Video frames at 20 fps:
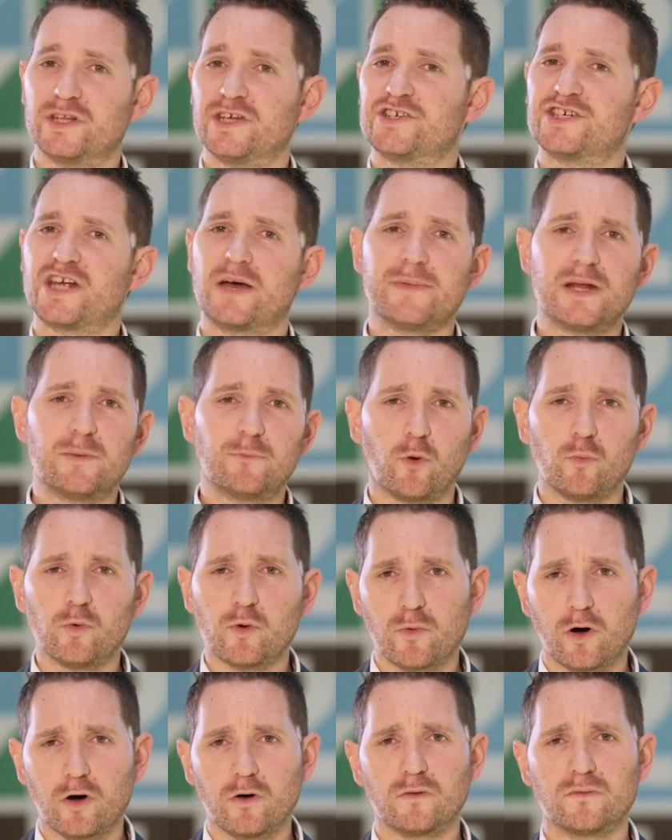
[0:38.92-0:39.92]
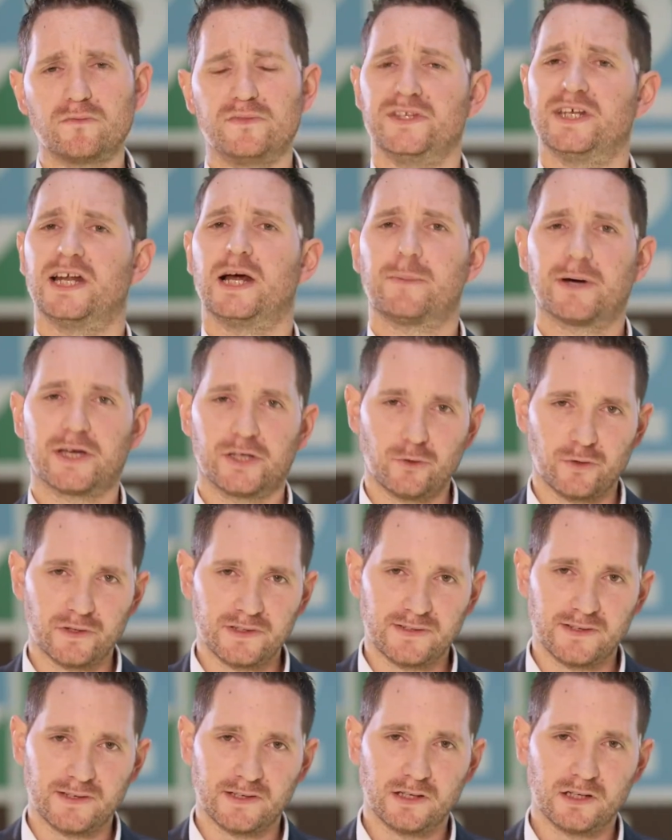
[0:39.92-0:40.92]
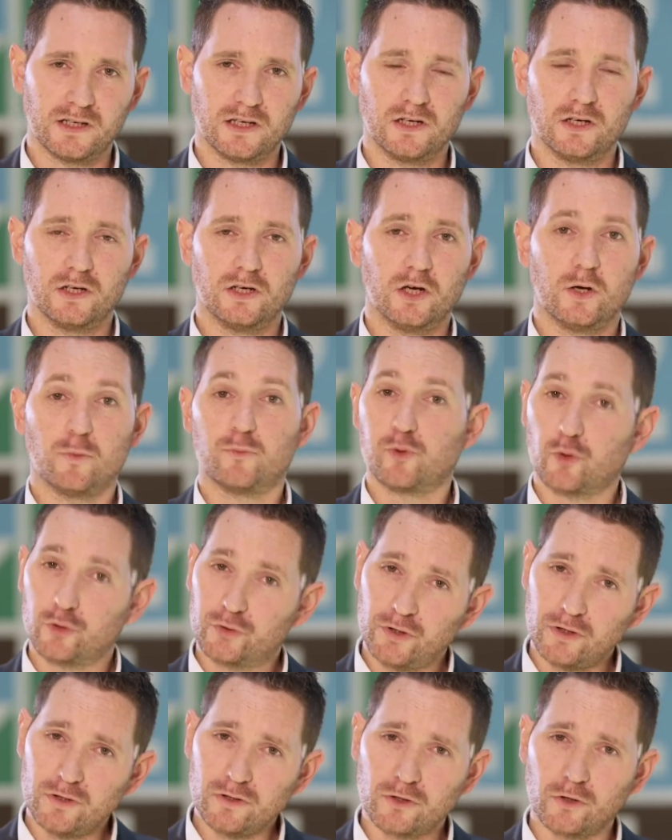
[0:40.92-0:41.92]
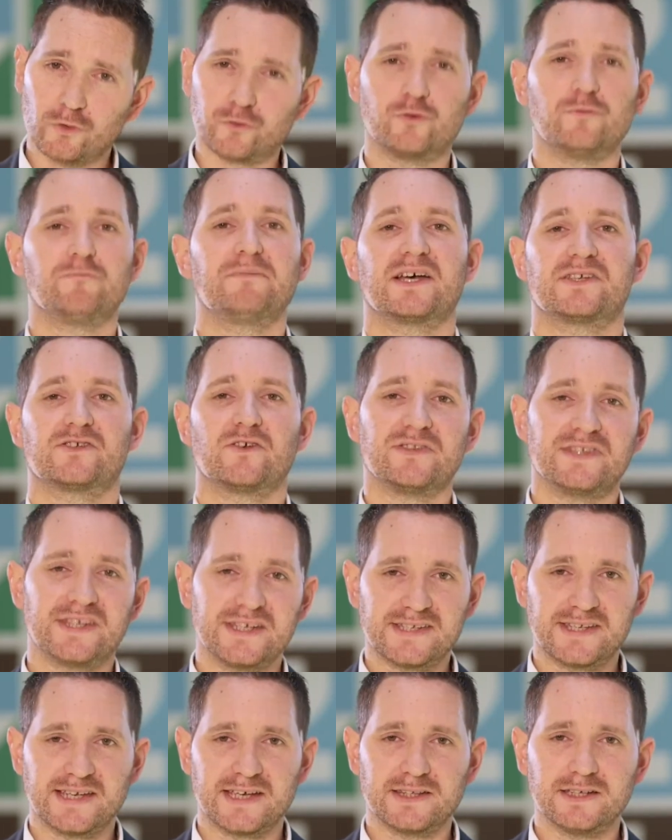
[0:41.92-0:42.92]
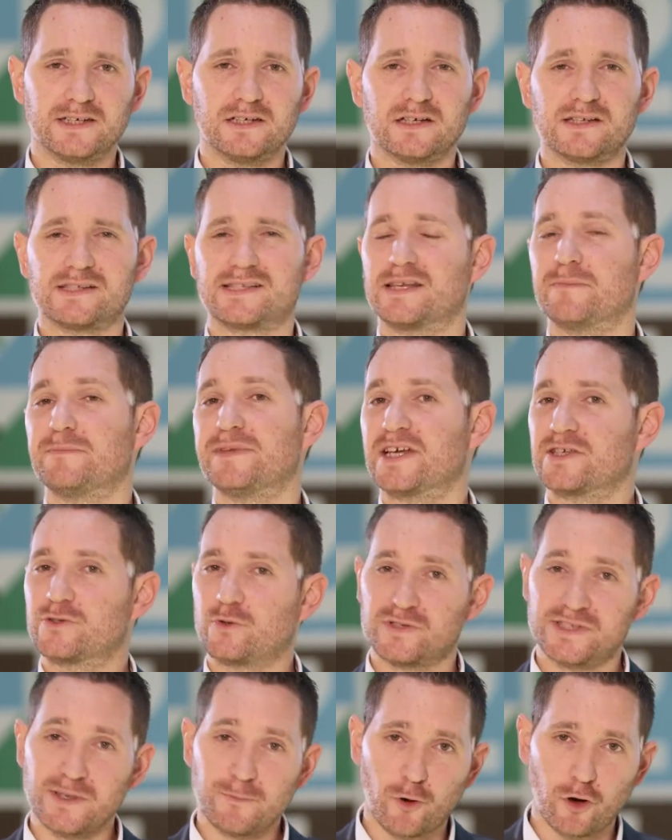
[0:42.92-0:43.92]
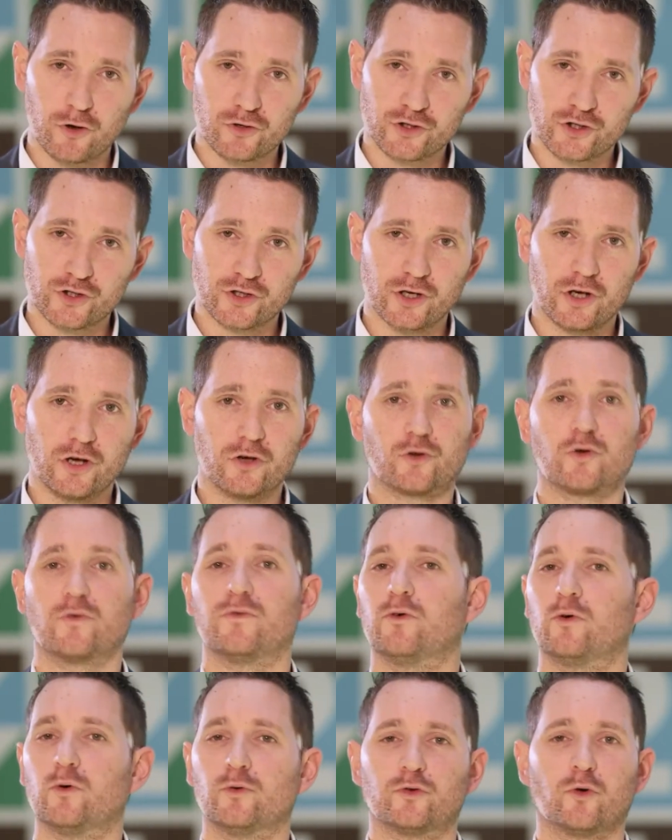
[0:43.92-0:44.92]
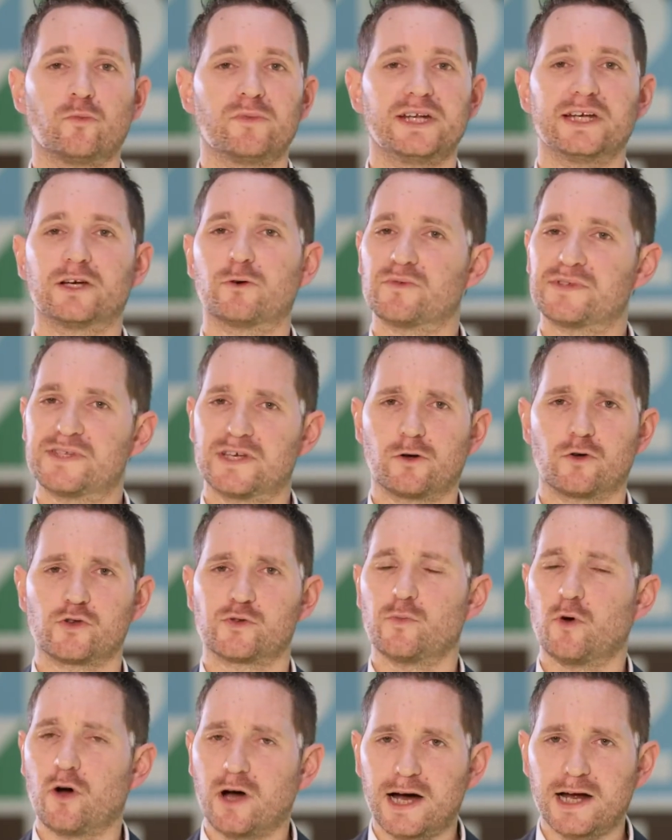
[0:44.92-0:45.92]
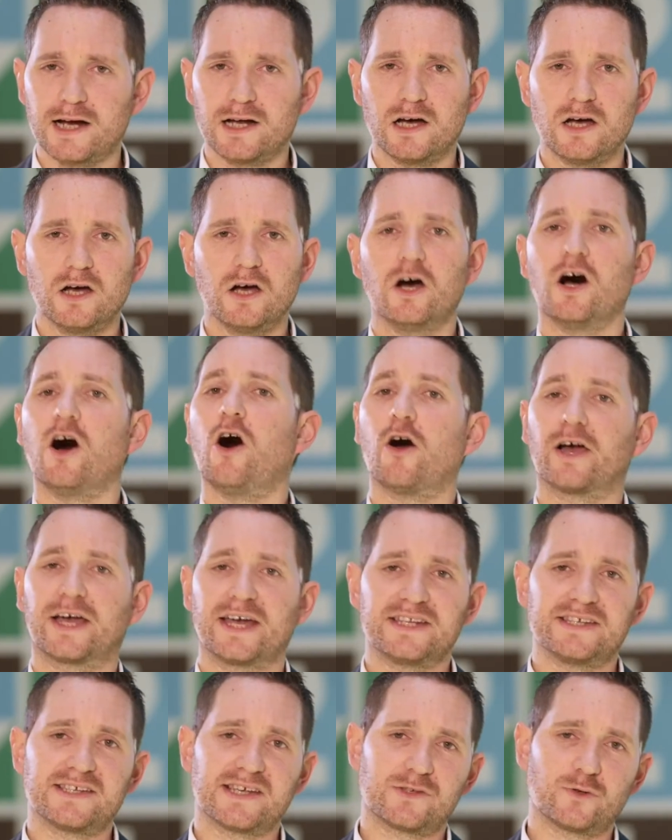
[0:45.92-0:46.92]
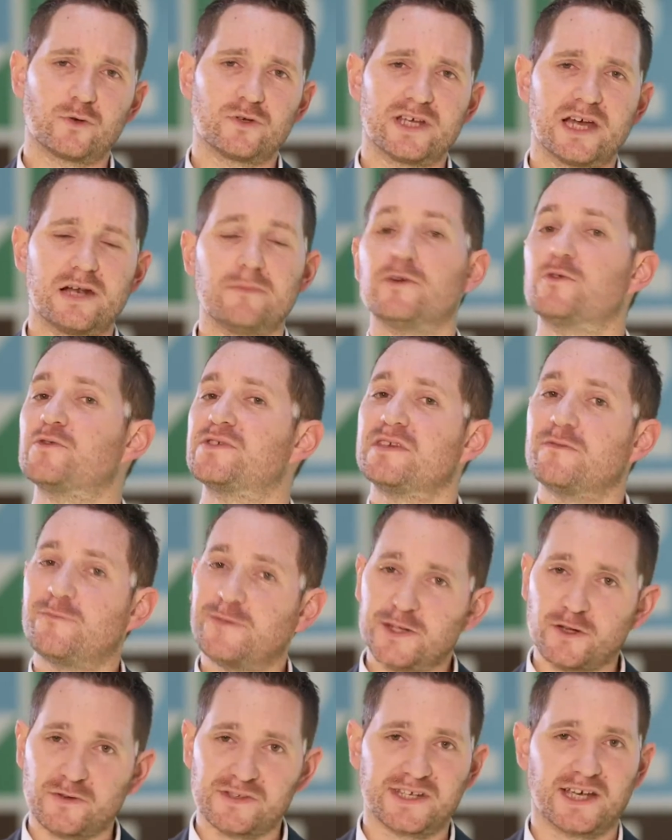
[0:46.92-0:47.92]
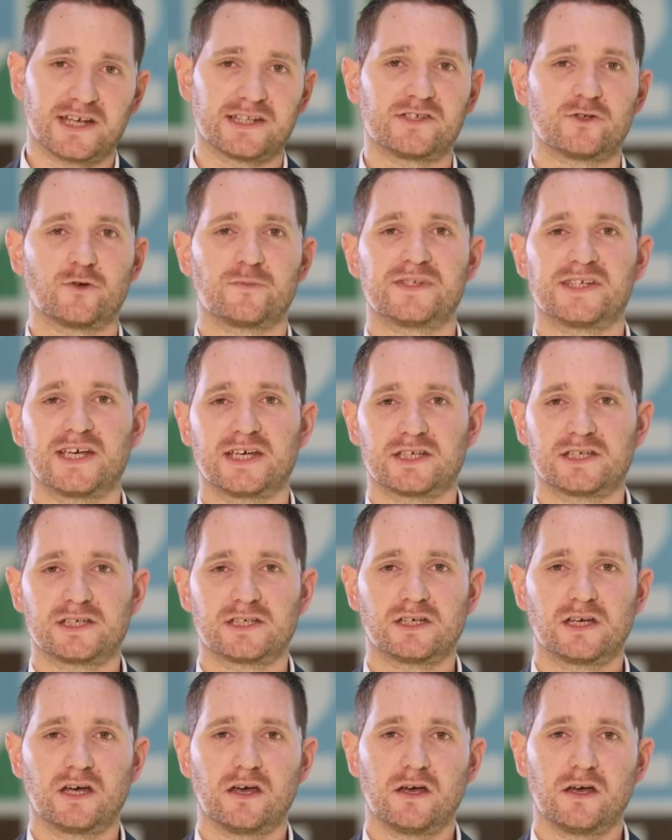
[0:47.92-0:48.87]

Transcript: n'est jamais le bon moment, ni la priorité. Pourtant, quand une personne décède, c'est bien sur ses proches que vont retomber les conséquences morales, organisationnelles, mais aussi financières des obsèques.